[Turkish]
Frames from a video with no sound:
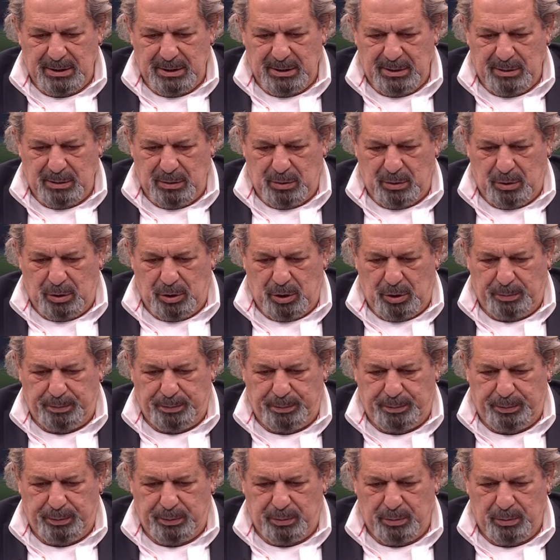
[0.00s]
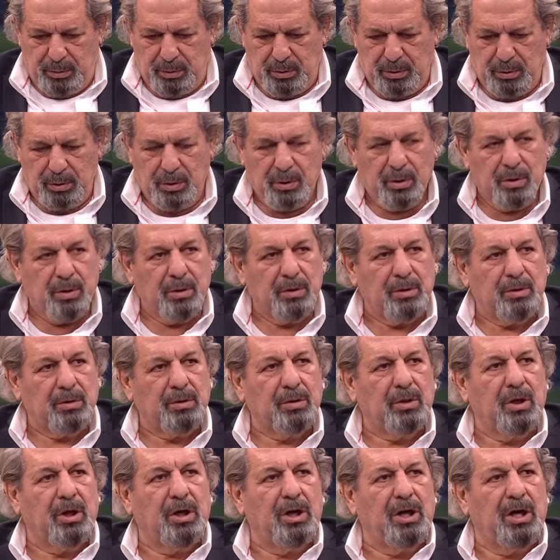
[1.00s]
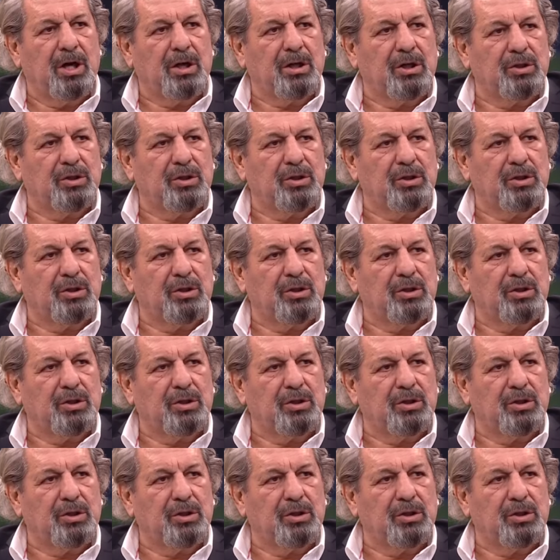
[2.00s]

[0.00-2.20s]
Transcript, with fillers: Hop. Yok. Hiçbir şekilde el yok yok.